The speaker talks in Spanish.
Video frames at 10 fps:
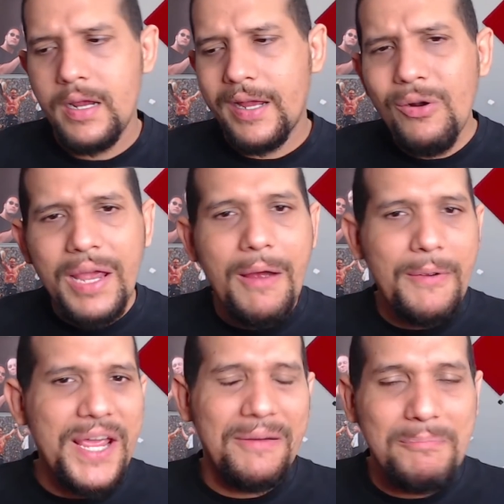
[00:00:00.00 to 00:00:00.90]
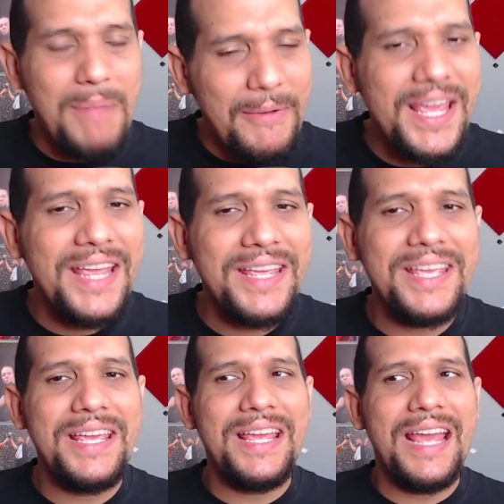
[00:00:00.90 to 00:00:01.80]
Creo que va bien, va bien
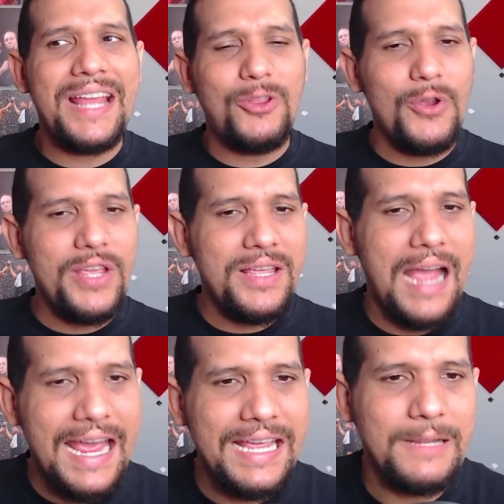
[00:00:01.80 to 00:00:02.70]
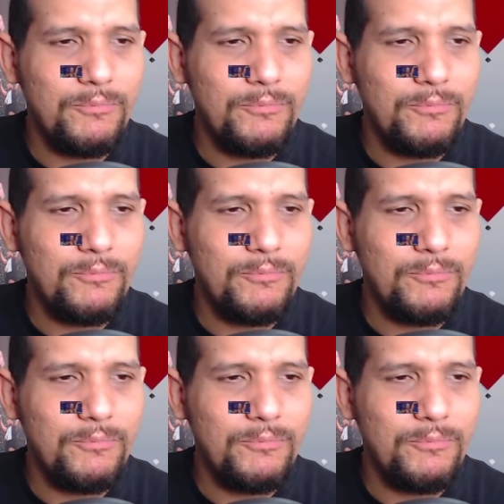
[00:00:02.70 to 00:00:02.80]
y estoy ahí.